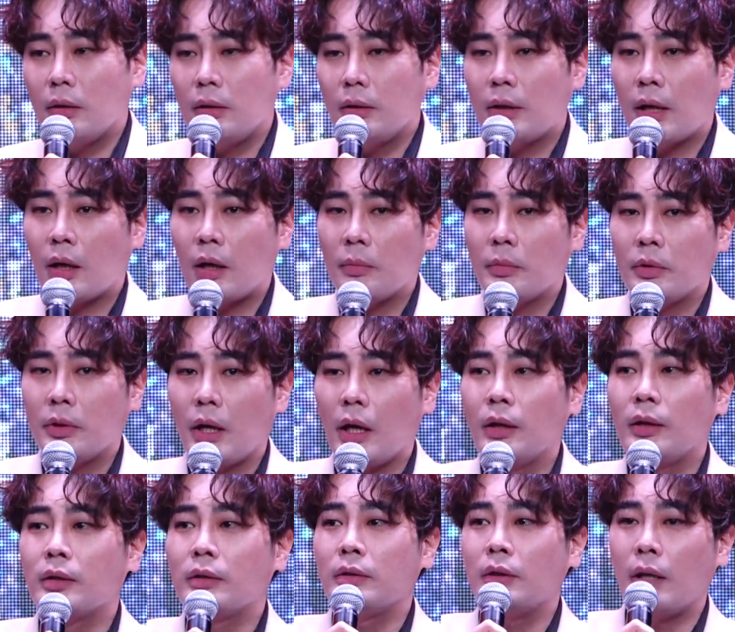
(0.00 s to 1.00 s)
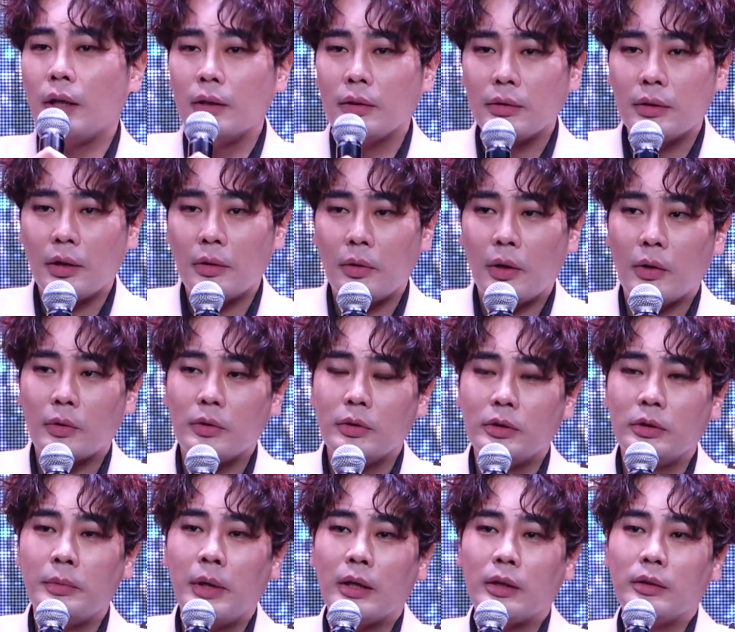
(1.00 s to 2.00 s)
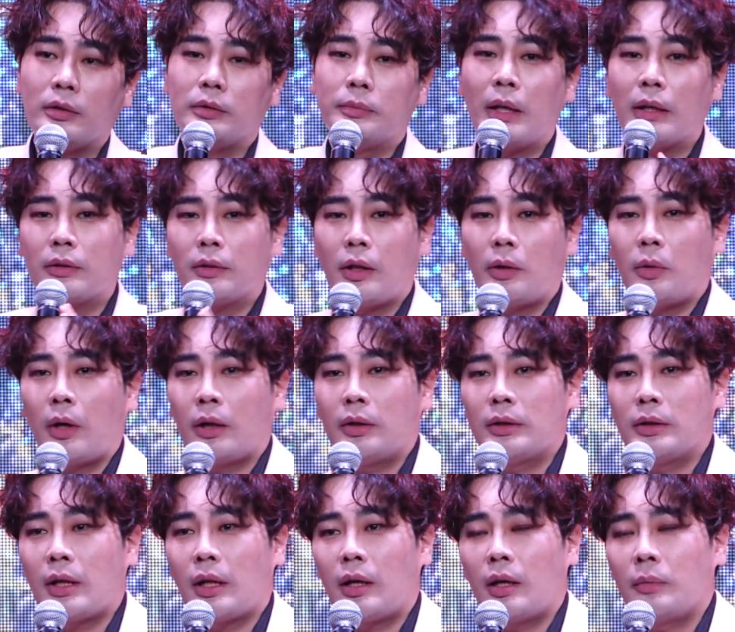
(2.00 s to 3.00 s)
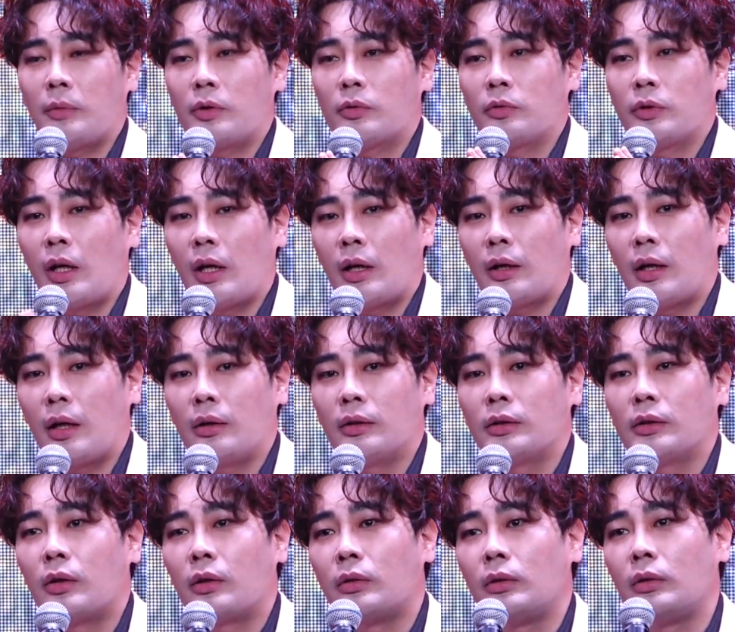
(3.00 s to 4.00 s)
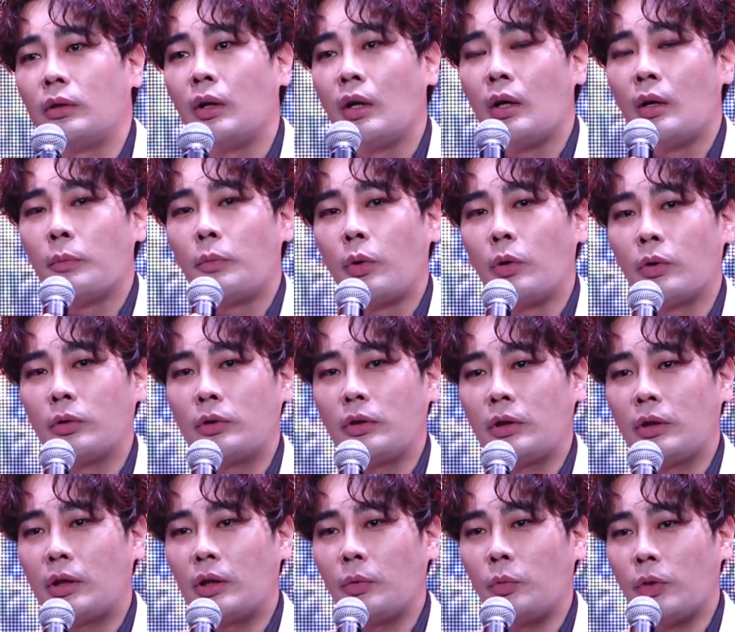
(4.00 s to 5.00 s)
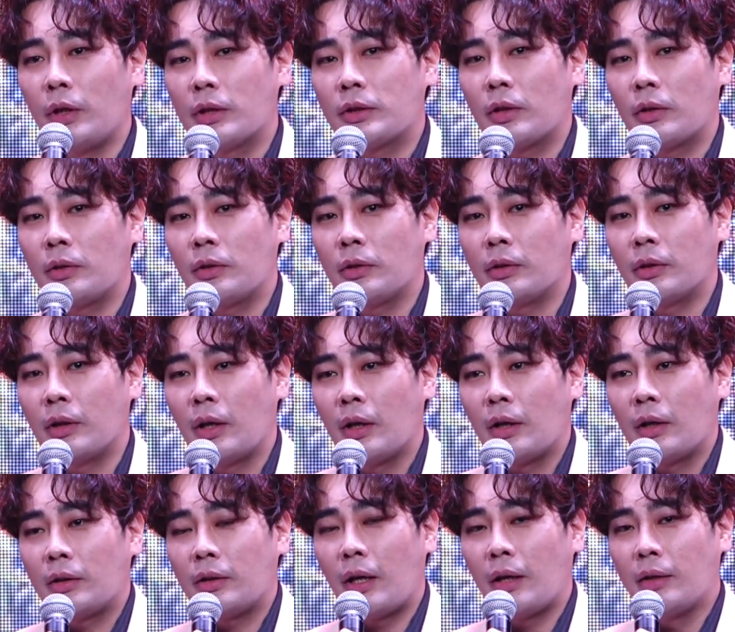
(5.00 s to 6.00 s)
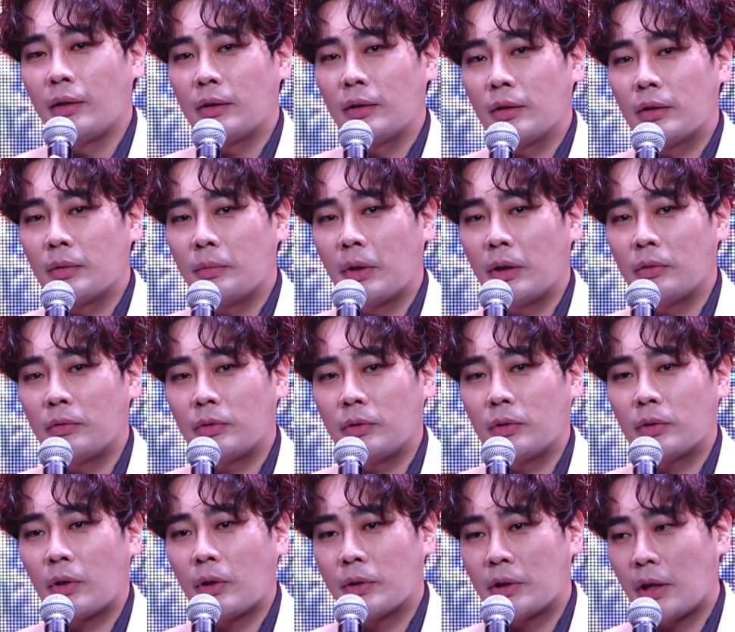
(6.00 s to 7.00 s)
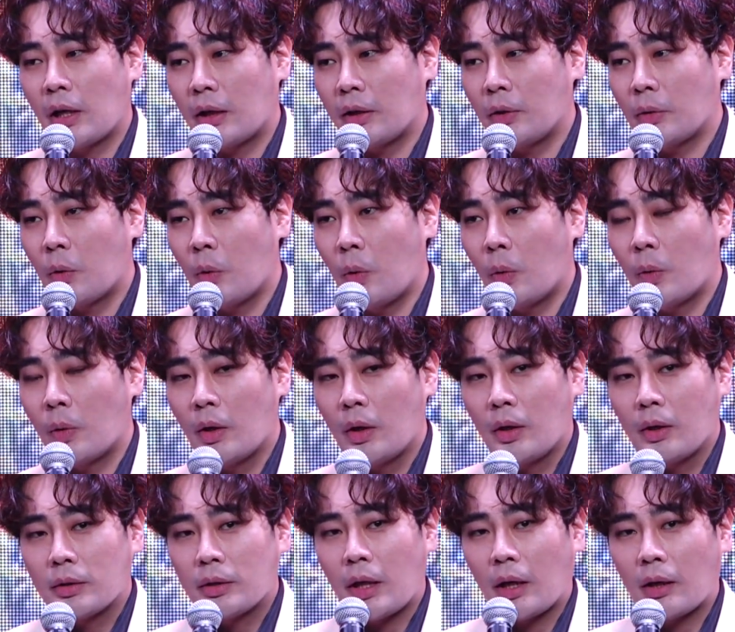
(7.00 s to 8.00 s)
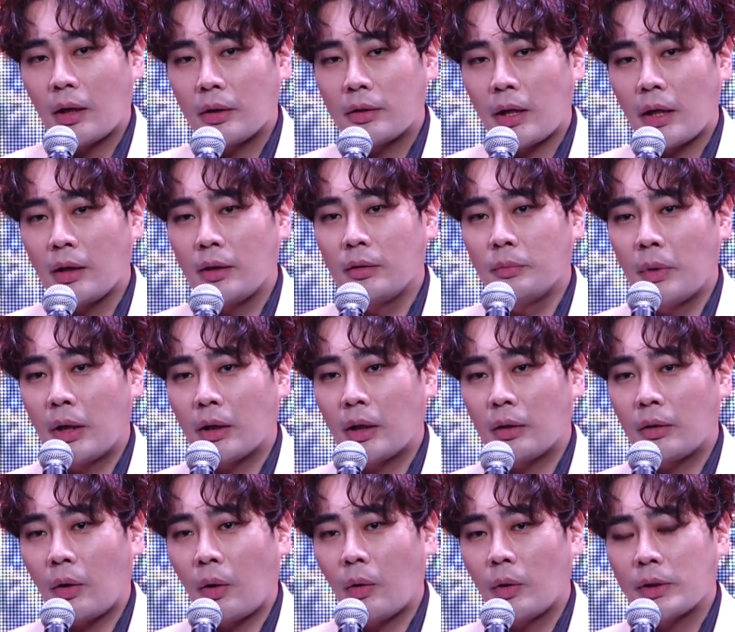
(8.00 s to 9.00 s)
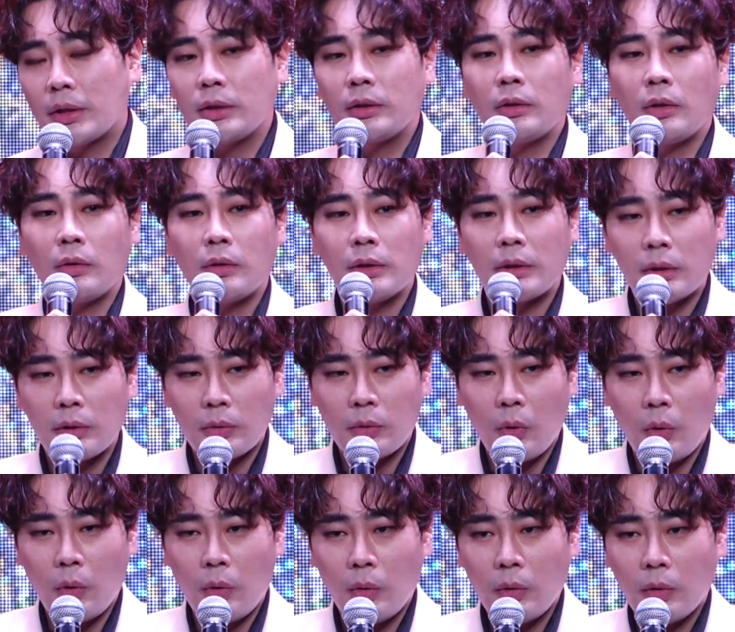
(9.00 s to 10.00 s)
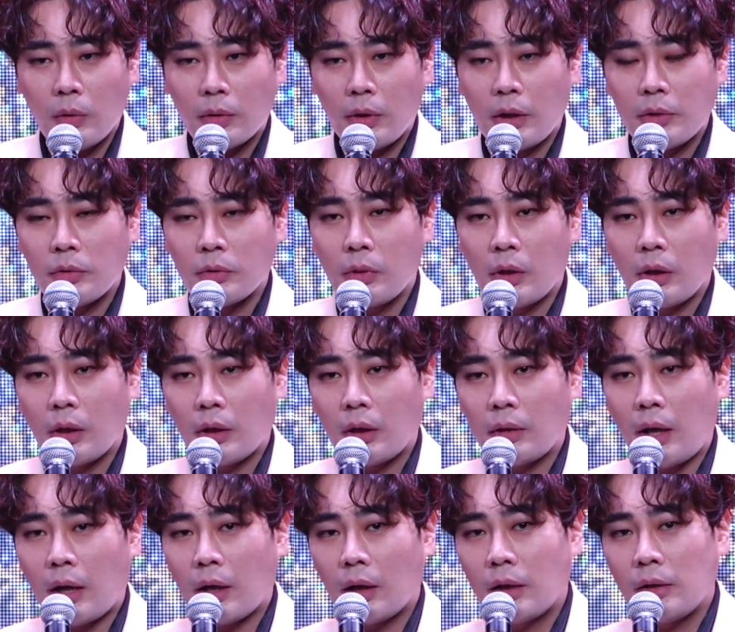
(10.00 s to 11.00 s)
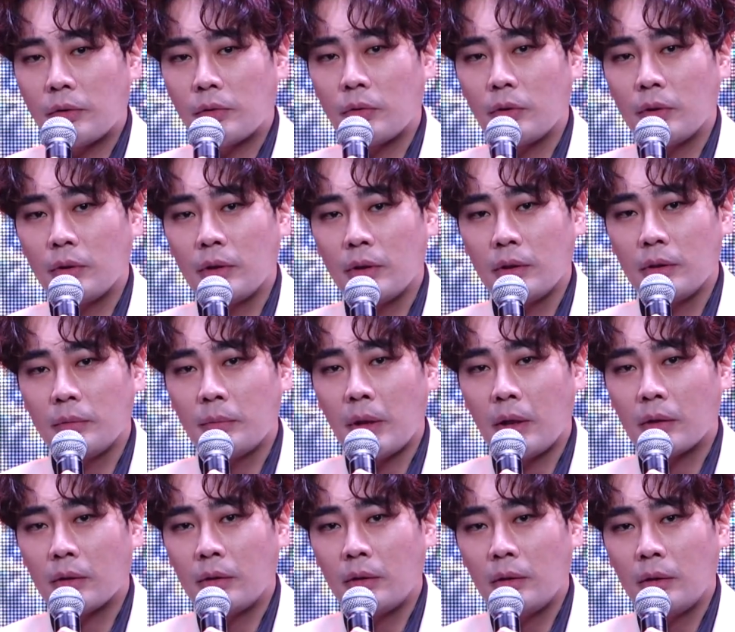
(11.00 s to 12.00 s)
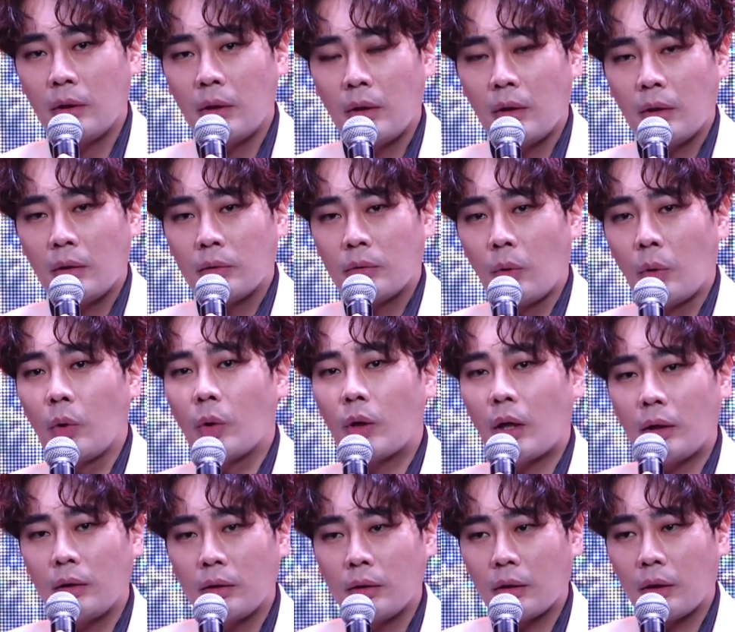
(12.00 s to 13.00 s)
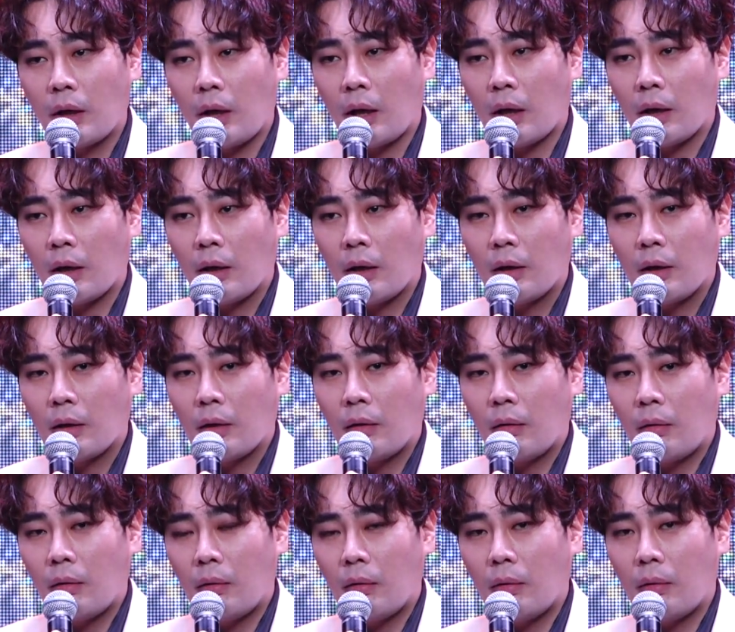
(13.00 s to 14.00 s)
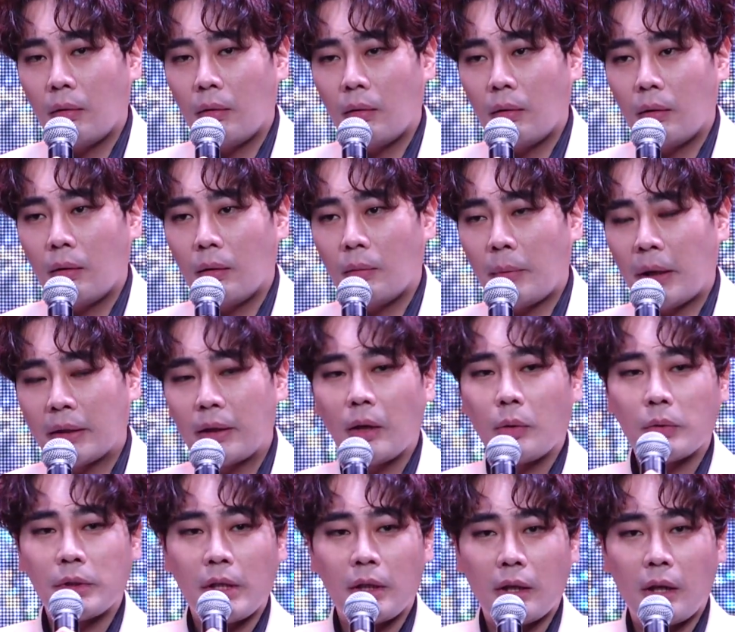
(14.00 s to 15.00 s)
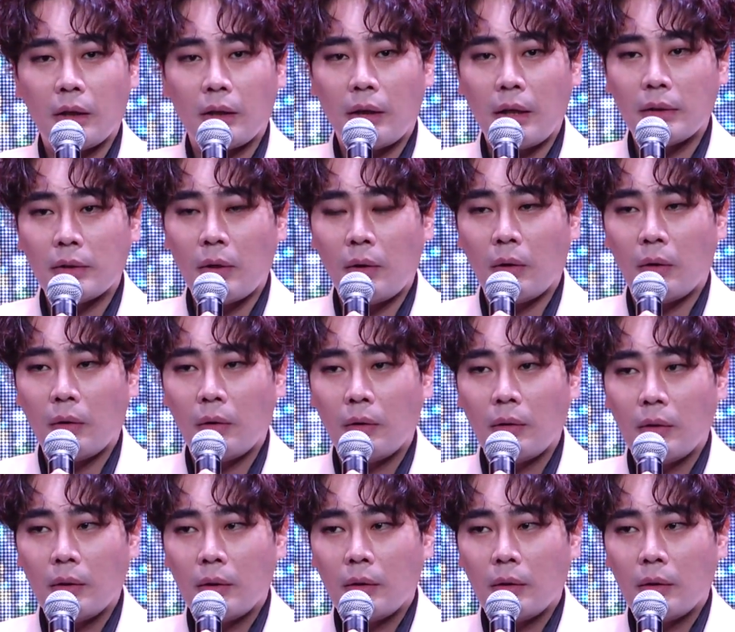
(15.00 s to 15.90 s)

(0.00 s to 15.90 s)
이 사람은 예능은 예능대로 하고 음악은 음악대로 하는 사람이구나라는 거를 보여드리기 위해서는 예능을 그만둘 것이 아니고 제가 제 음악에 더 신경을 쓰고 대중에게 다가갈 수 있는 음악을 노력하는 게 어, 맞다고 생각을 해서